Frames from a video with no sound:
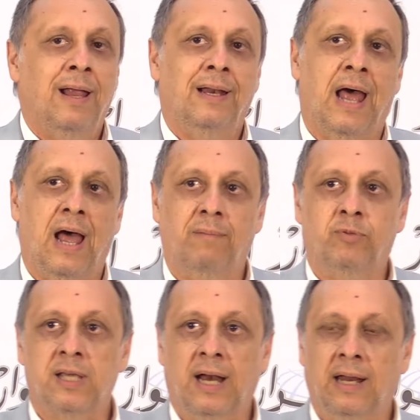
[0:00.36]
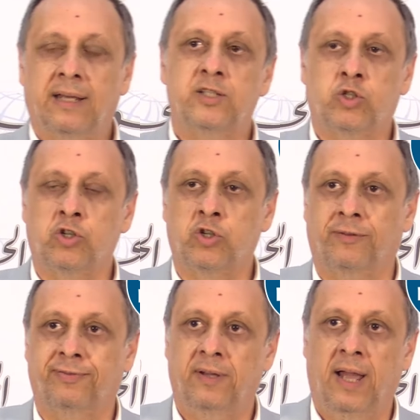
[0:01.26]
لا المصالحه
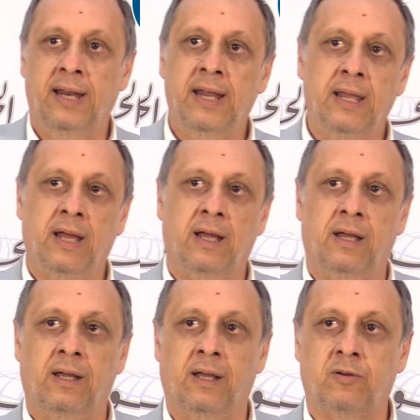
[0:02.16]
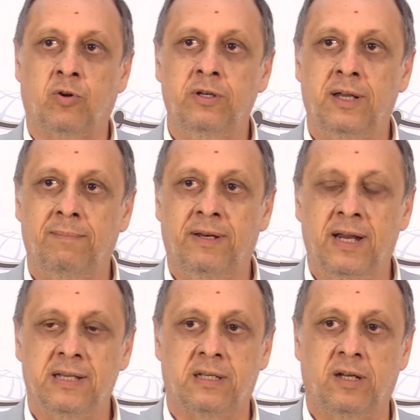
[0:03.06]
شوف حنايا كنا من
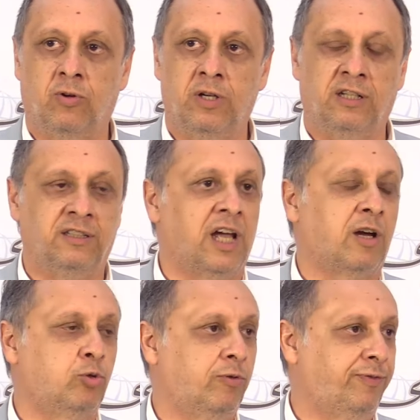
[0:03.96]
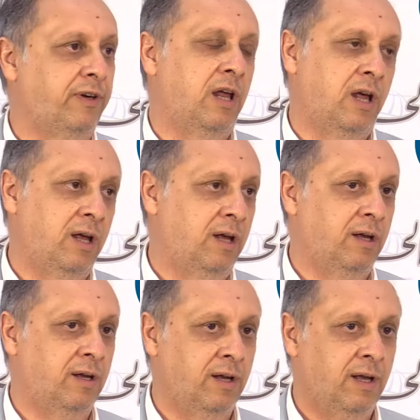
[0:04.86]
الناس اللي كنا ننتقدوا في
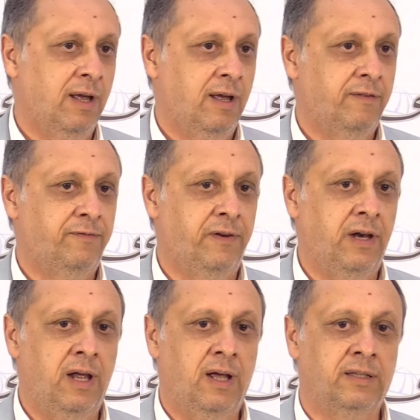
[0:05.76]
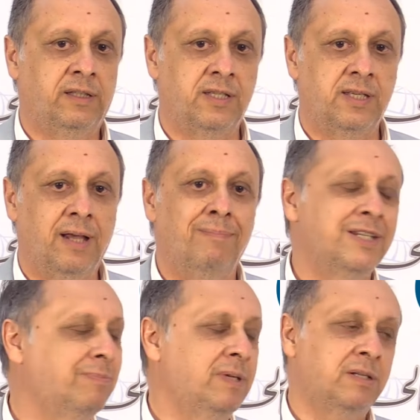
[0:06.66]
في التسيير
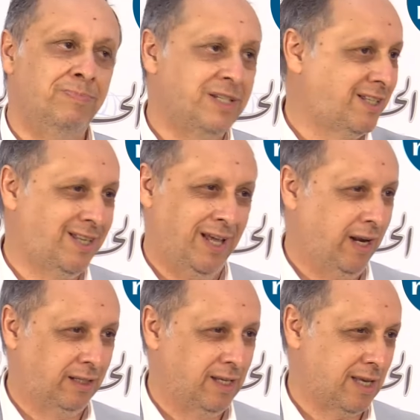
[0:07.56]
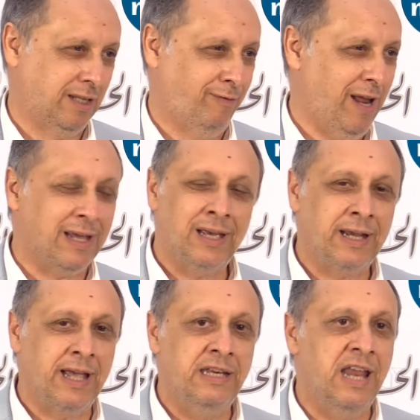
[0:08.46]
مش مش مش تسيير اقتصادي في الحقيقه
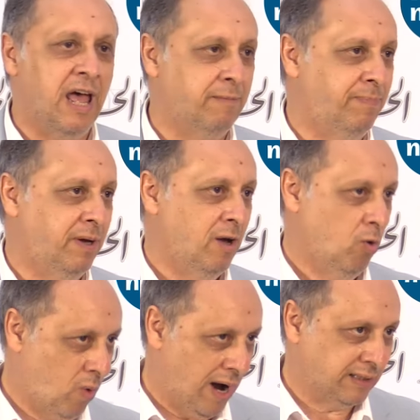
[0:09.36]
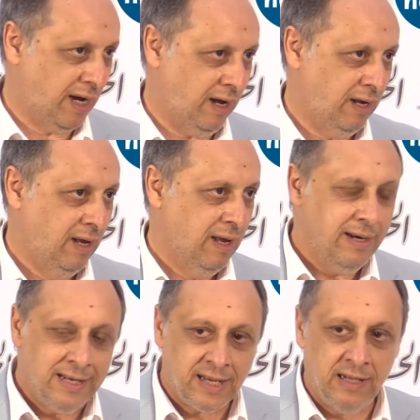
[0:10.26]
كان ناب واضح
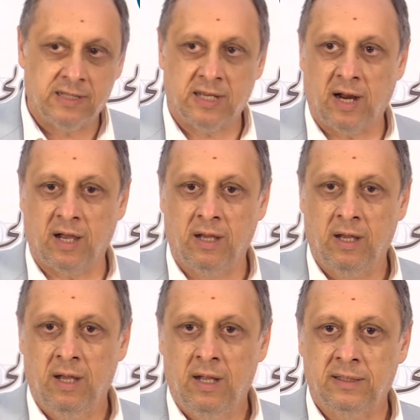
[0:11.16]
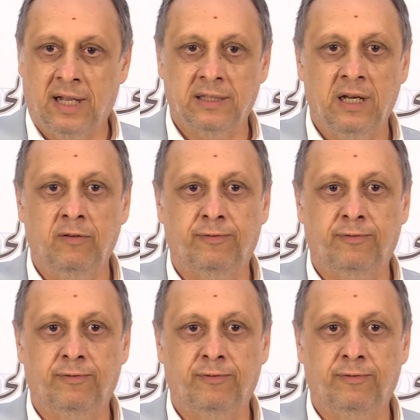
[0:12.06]
الناس كانت تسرق تعطي